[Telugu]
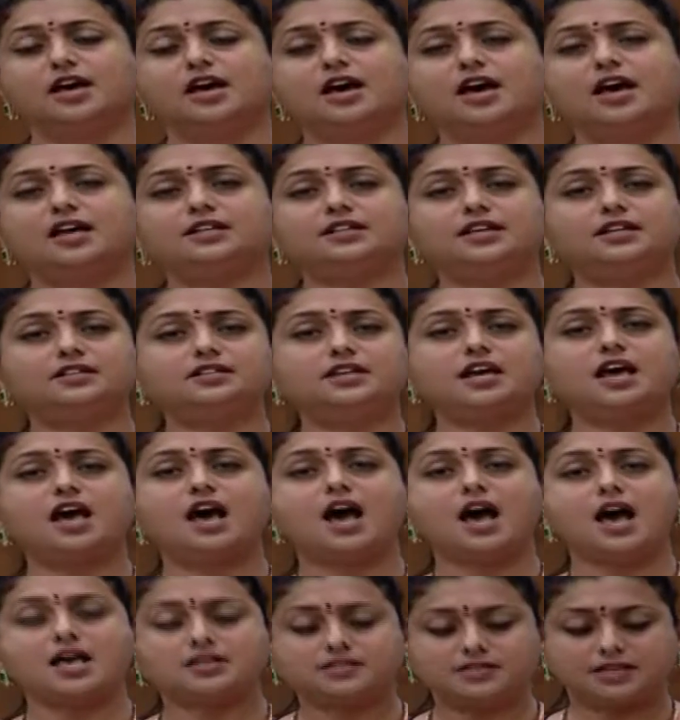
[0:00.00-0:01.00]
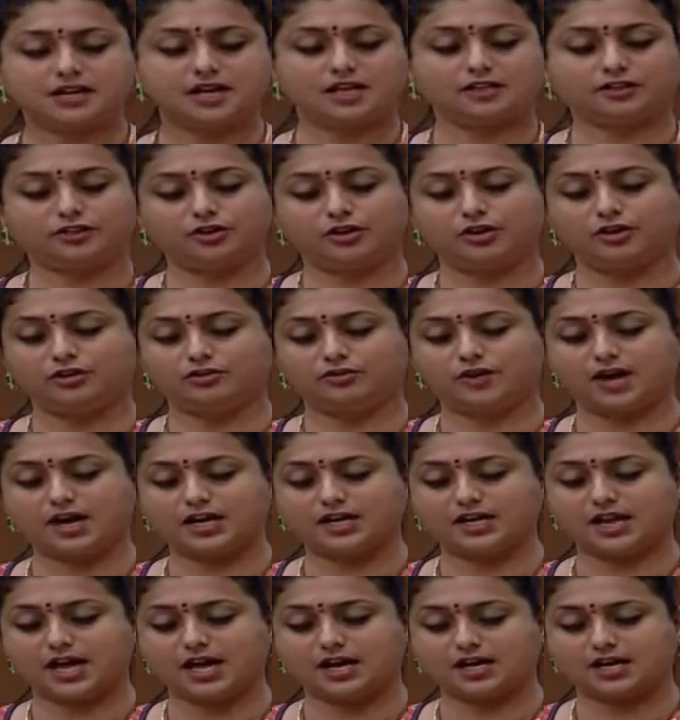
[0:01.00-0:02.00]
అధ్యక్ష ఆసరాతో
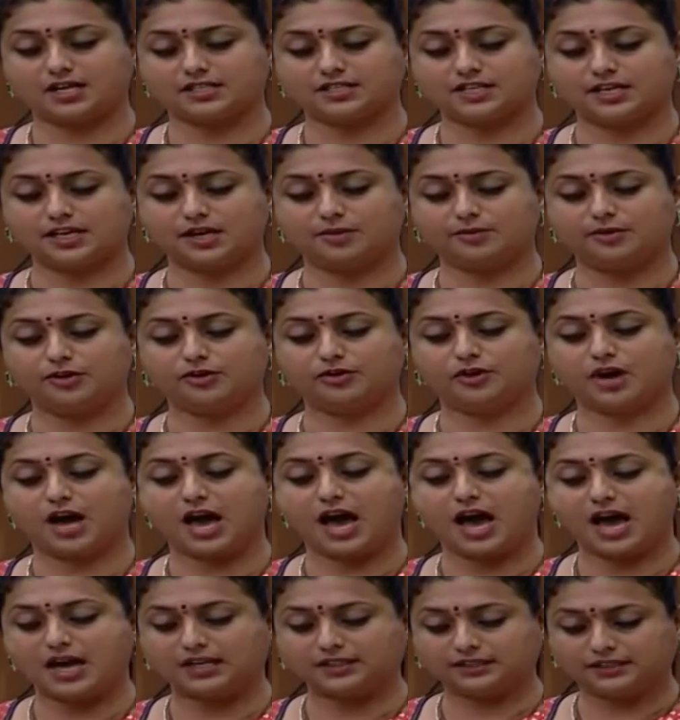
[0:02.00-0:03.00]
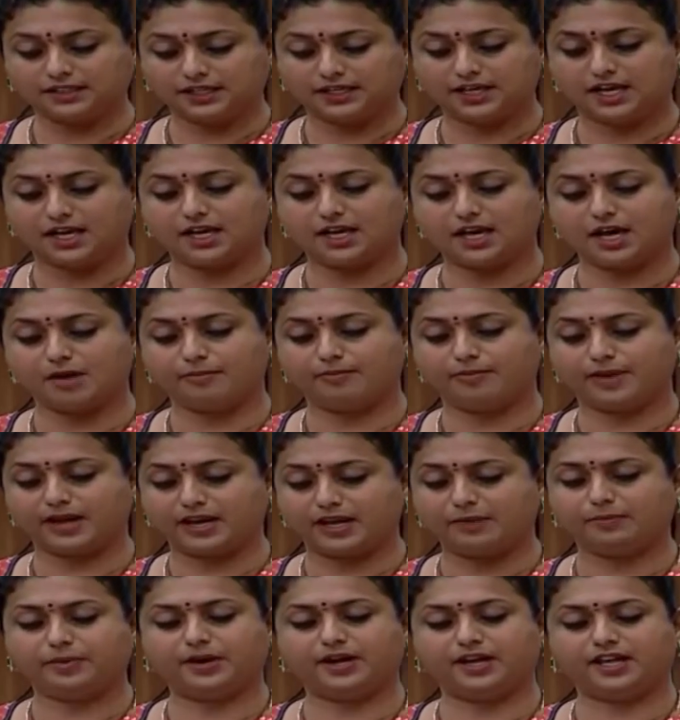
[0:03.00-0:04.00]
డ్వాక్రా అక్క చెల్లెములు ఆర్థికంగా
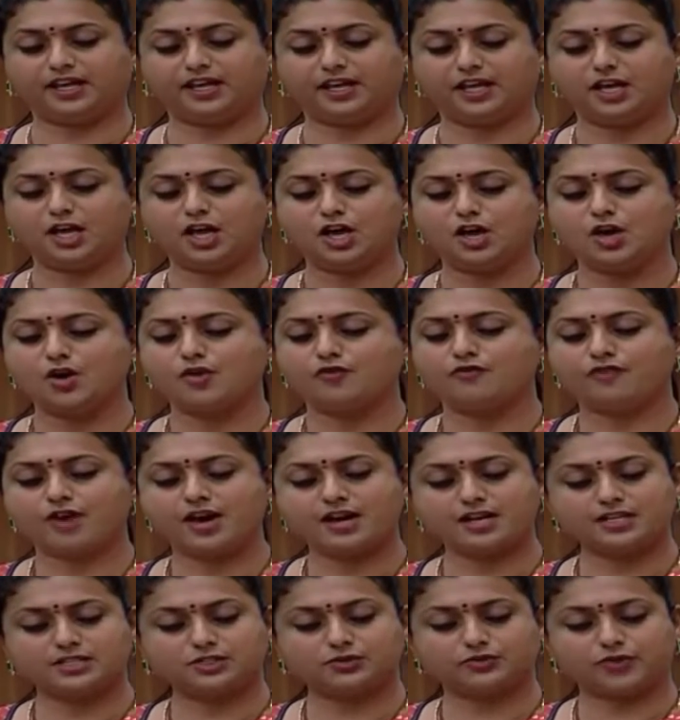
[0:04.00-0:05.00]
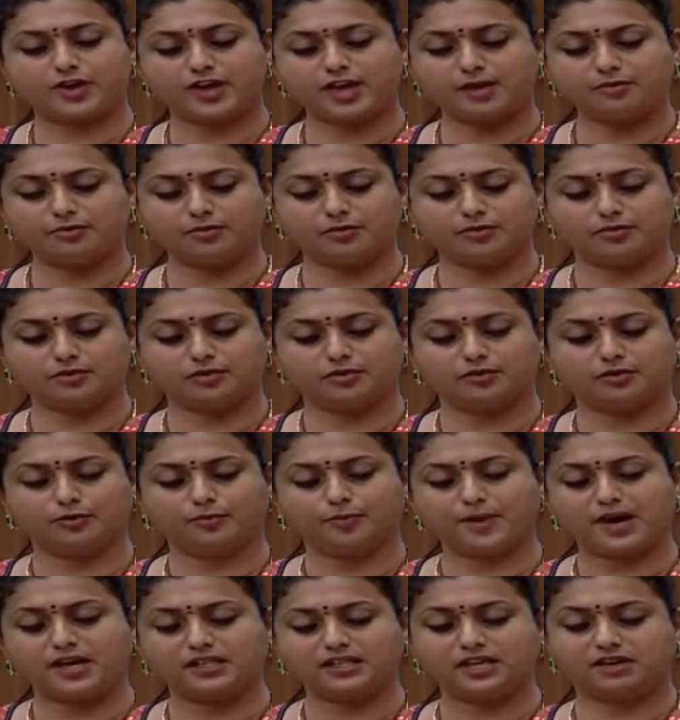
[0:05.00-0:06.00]
బలపడి వారి స్వయం
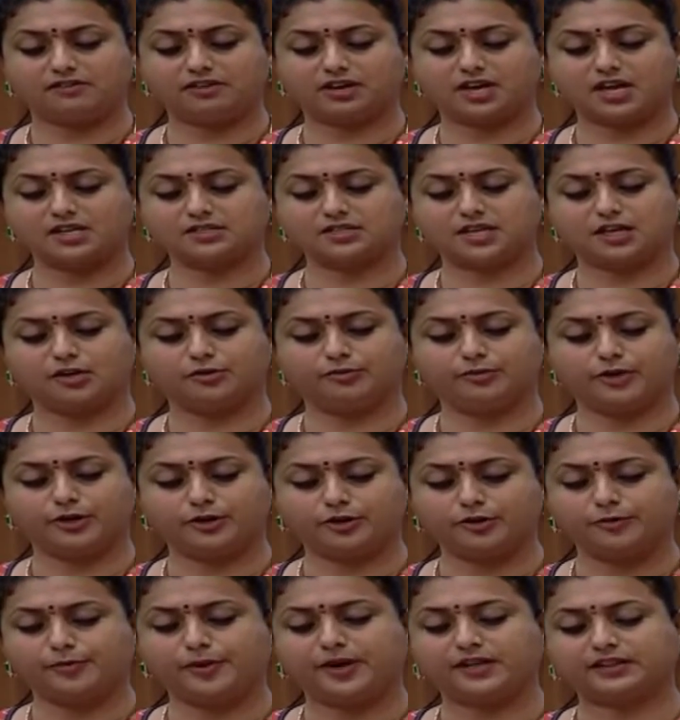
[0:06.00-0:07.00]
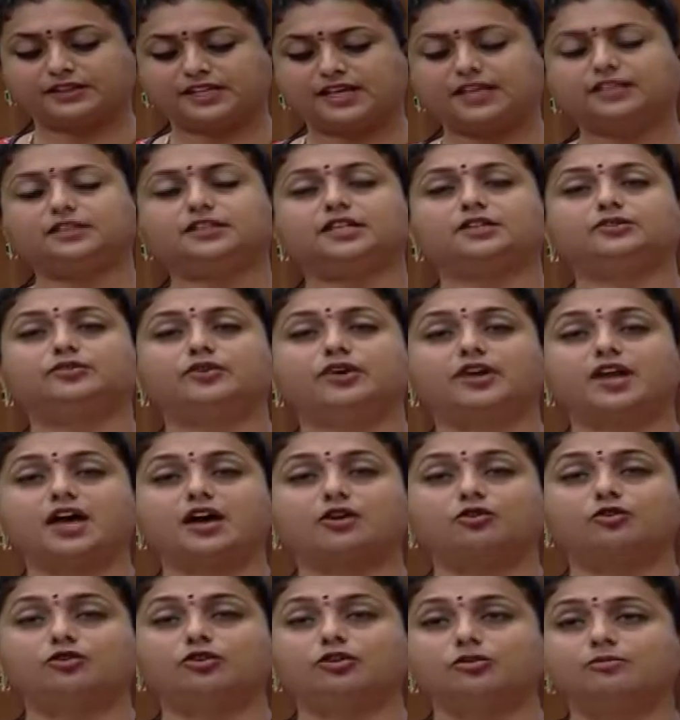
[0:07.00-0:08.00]
ఉపాధి అవకాశాలు మెరుగుపడతాయి తద్వారా
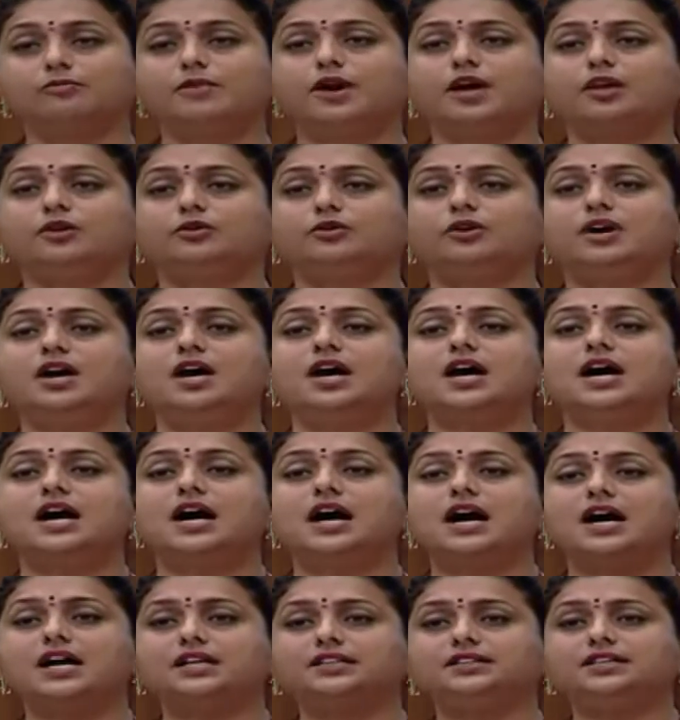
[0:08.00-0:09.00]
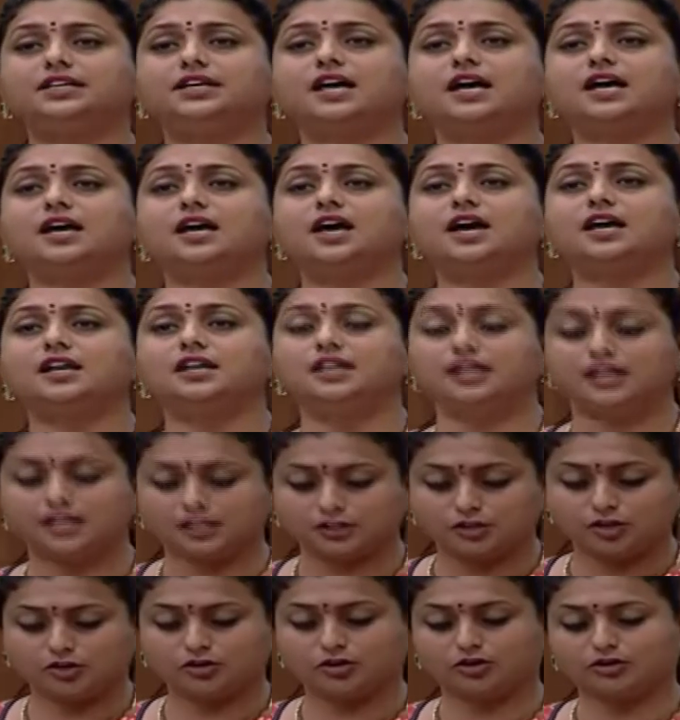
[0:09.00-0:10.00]
కుటుంబాలు ఆర్థికంగా
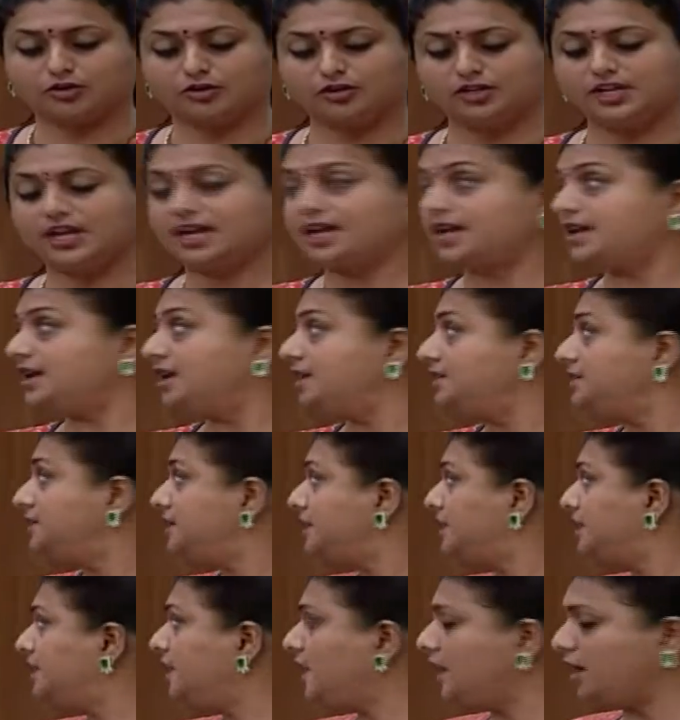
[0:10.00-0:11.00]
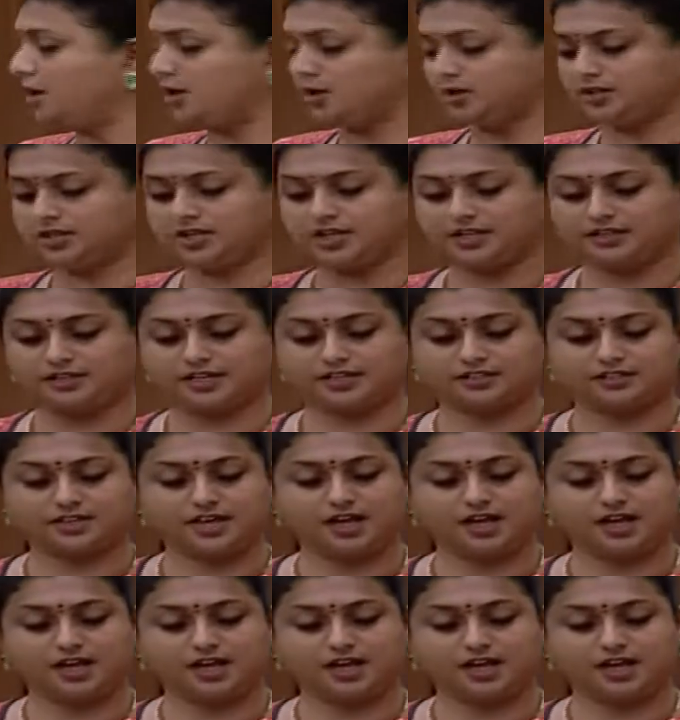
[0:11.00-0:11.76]
నిలదొక్కుంటాయన్న జగన్ ఆలోచన అధ్యక్ష